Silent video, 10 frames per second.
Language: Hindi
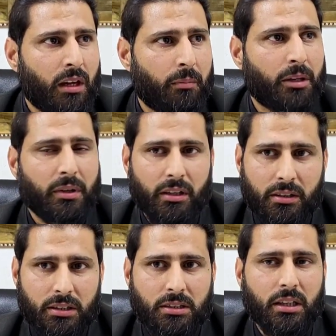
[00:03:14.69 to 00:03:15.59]
हम एक बार
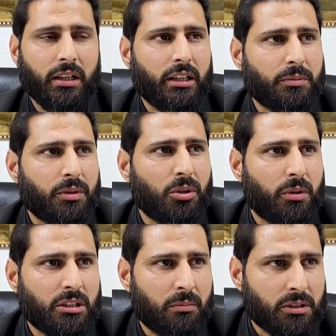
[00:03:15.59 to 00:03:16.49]
डिस्कस करेंगे इसमें जो
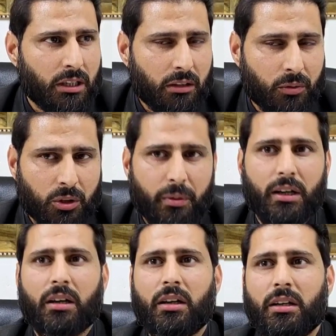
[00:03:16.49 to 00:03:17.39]
मसले मसाइल उनको
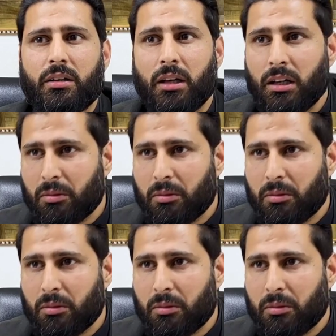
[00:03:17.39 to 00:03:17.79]
भी आ रहे हैं